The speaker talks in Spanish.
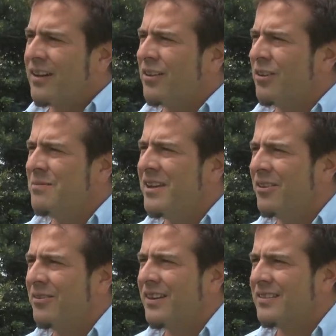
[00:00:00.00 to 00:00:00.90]
Agronomía de
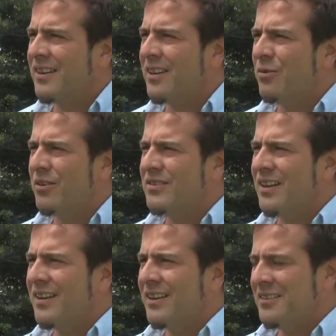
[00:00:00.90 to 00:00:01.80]
la Universidad de Buenos
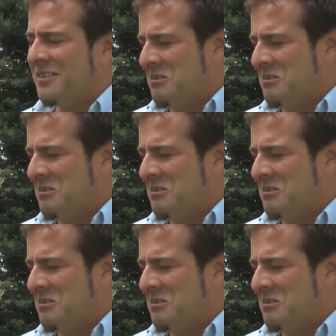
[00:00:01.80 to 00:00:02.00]
Aires.